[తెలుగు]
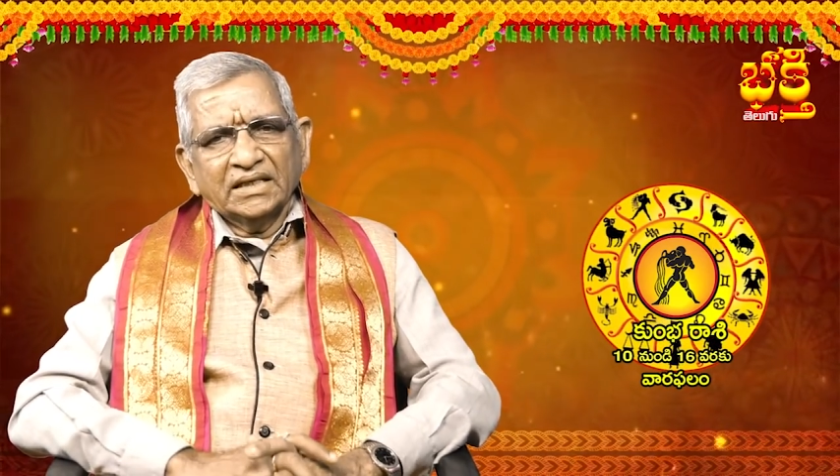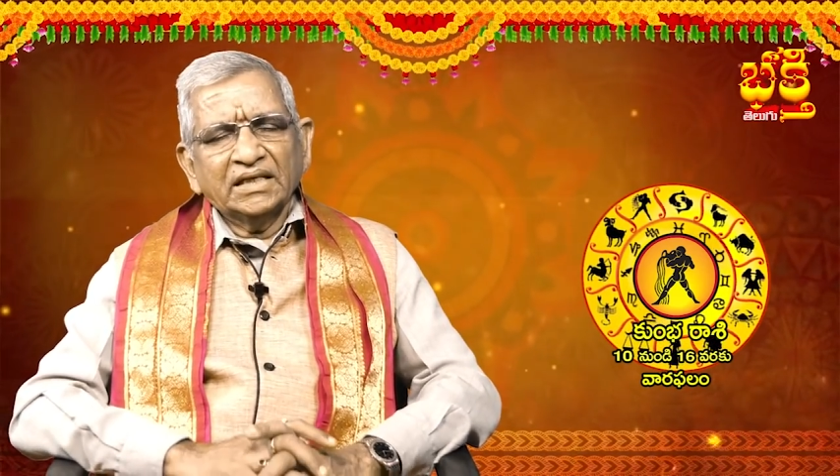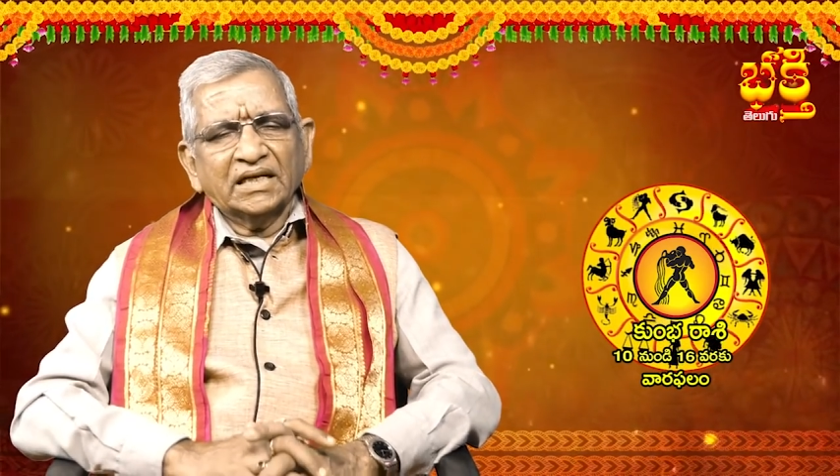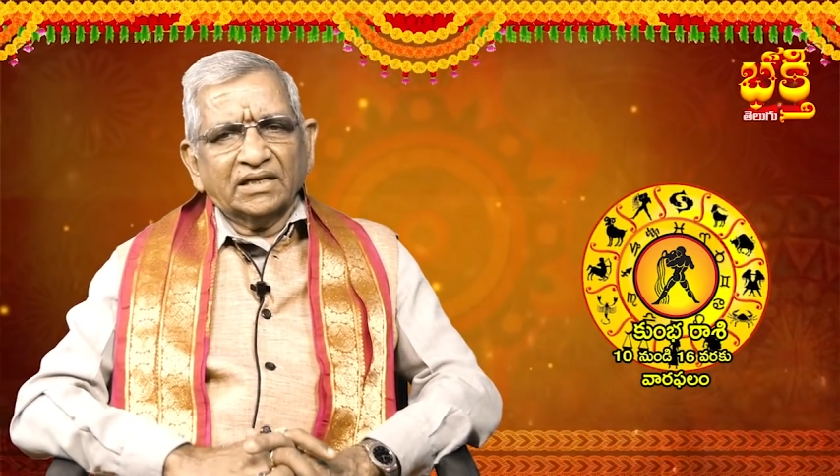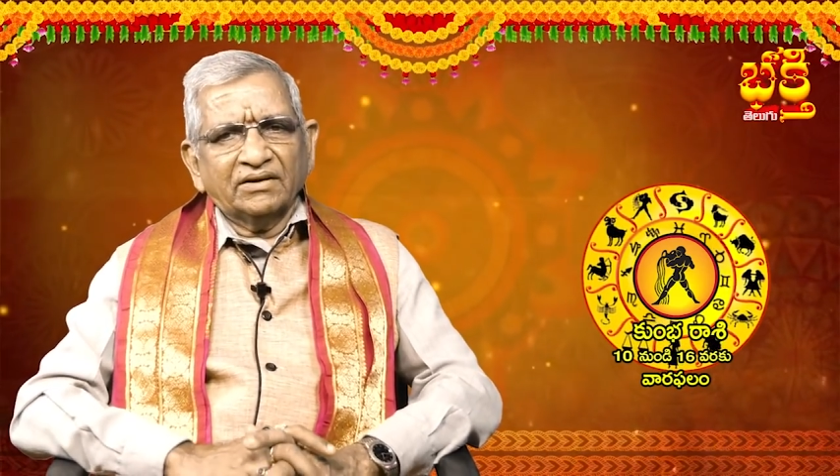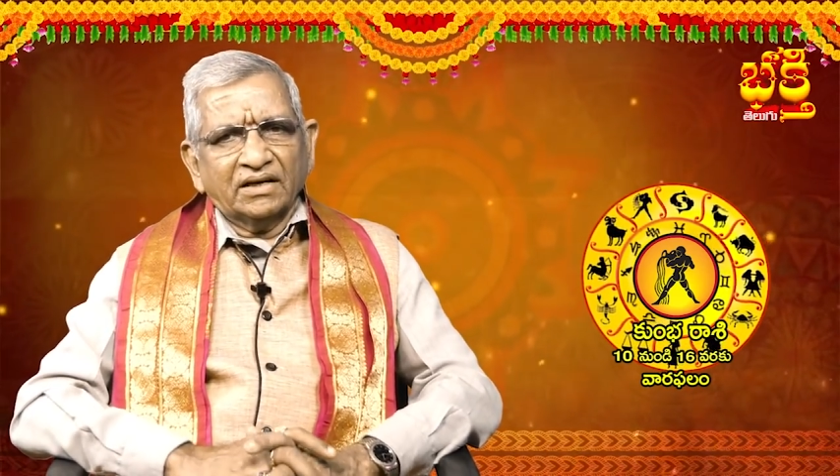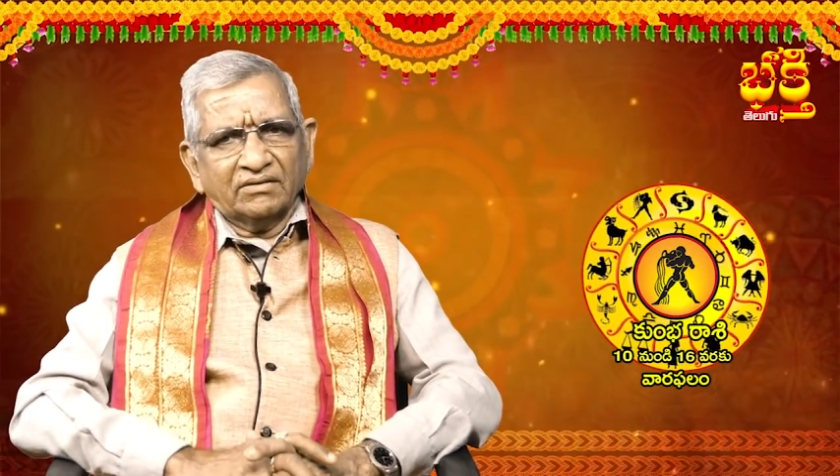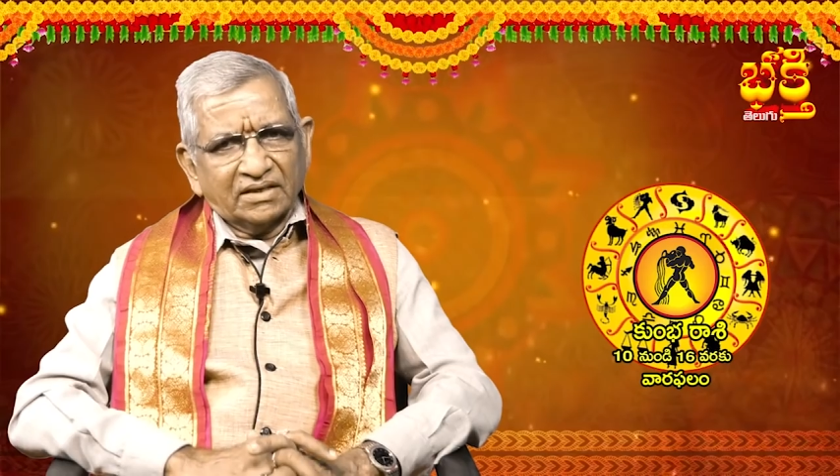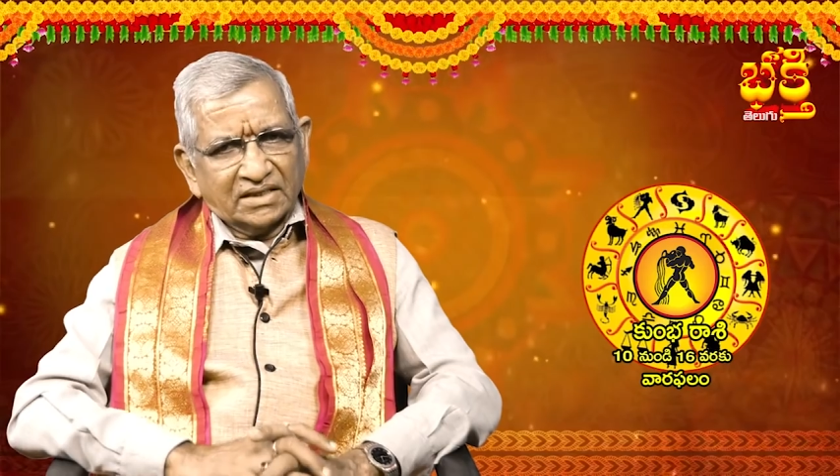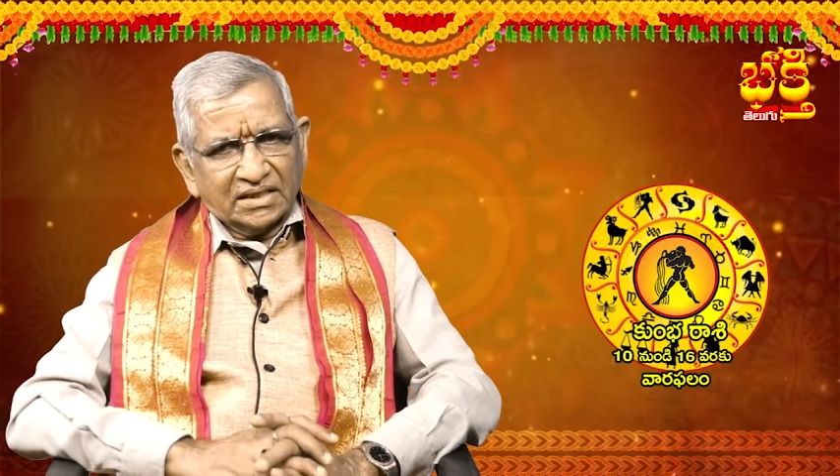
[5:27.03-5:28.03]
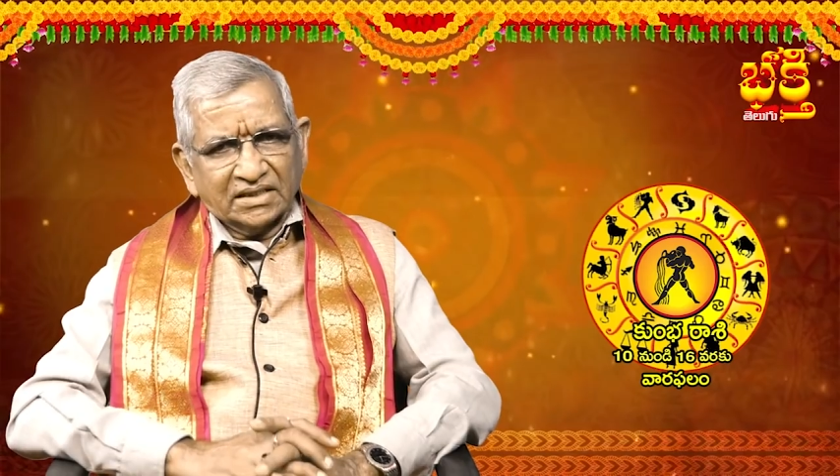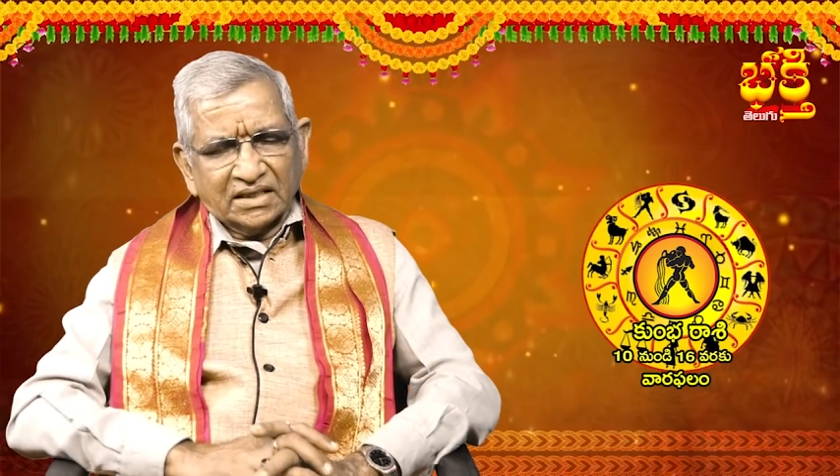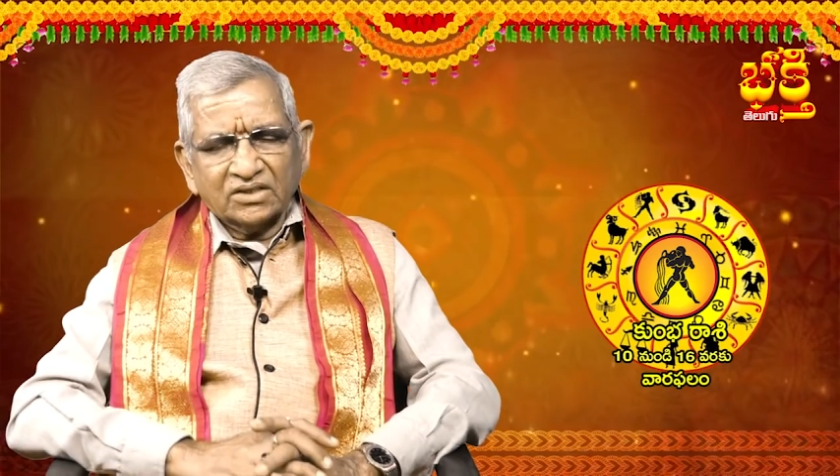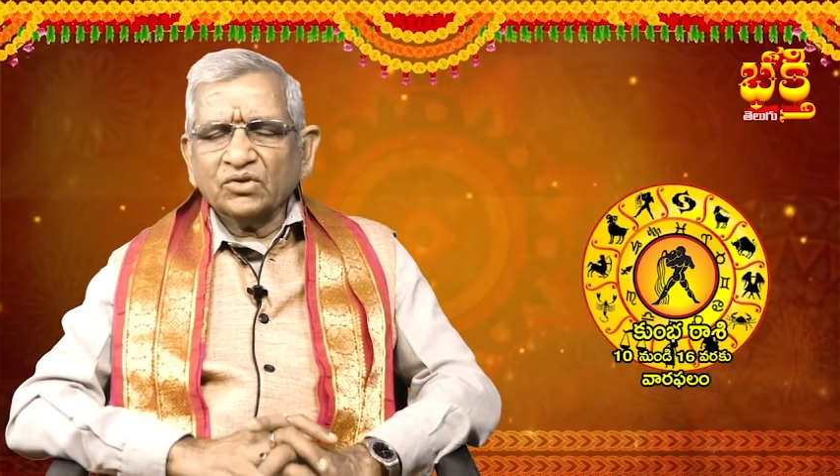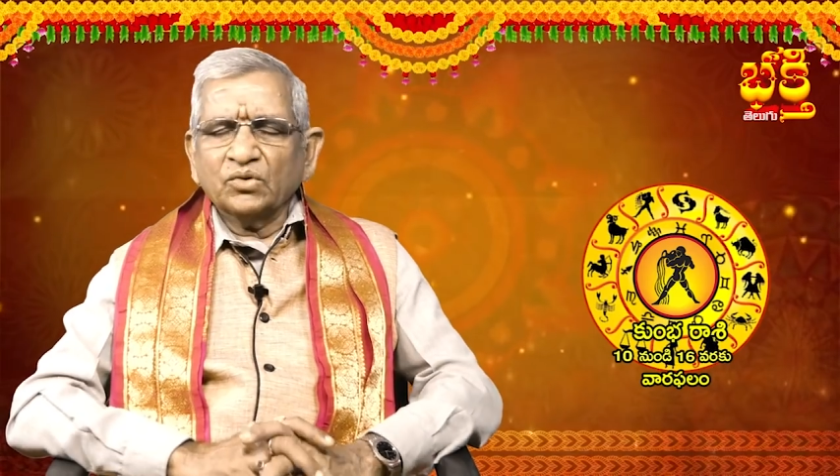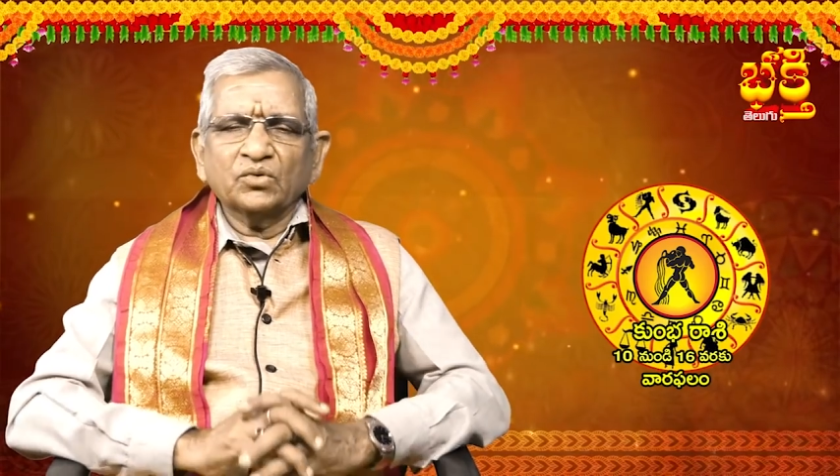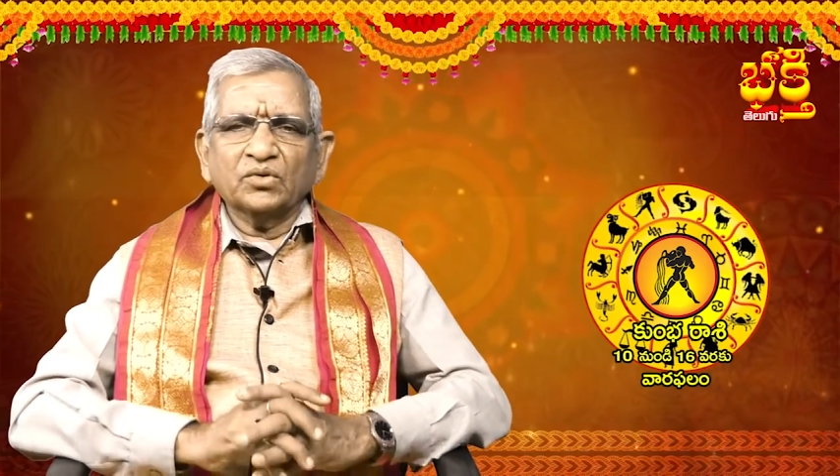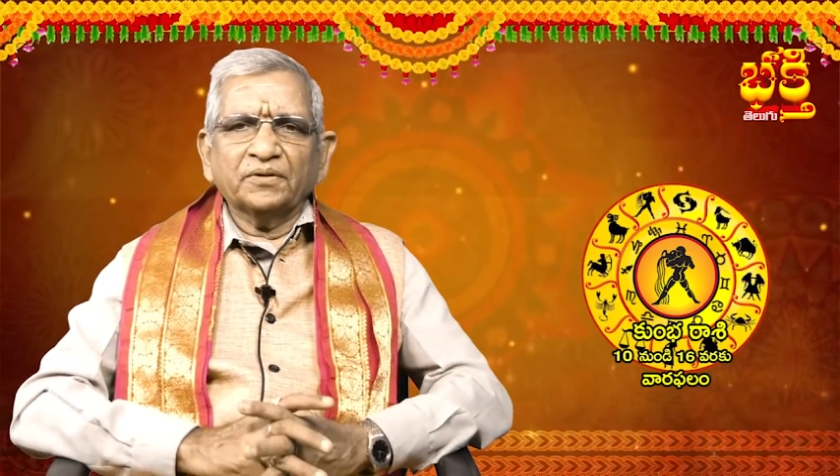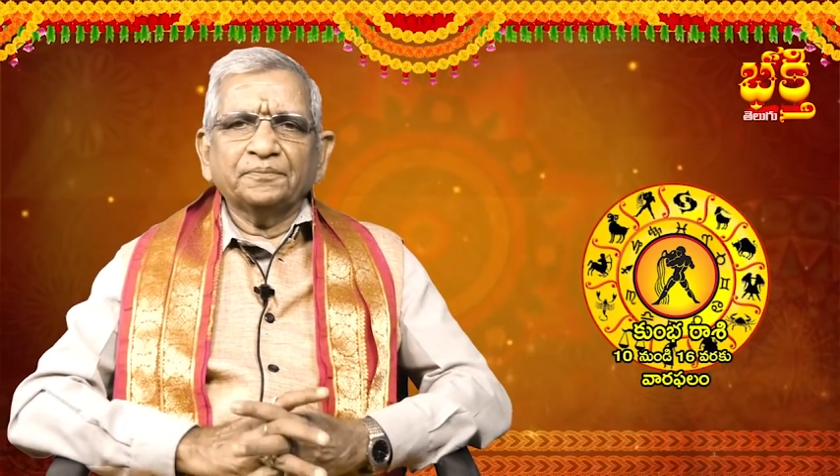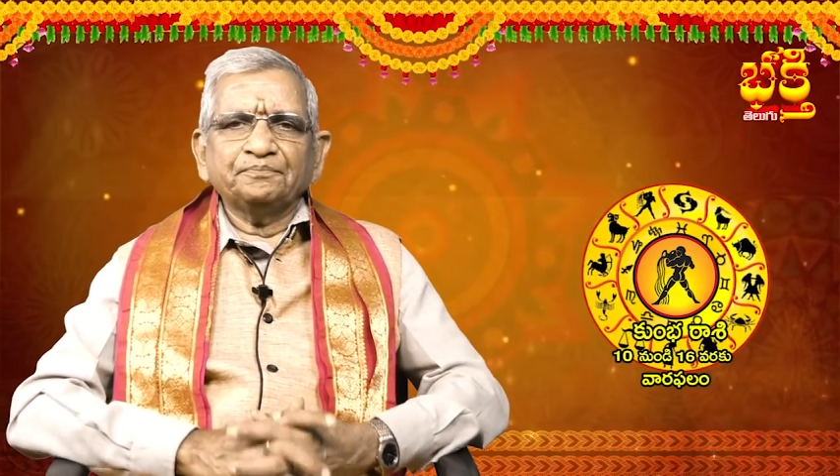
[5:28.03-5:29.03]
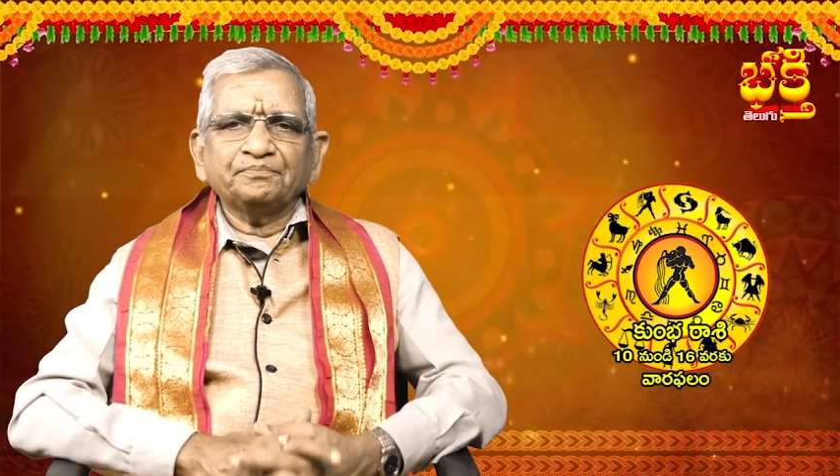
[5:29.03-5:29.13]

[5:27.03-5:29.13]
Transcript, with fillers: ఈ రకమైనటువంటి సంచారం జరుగుతోంది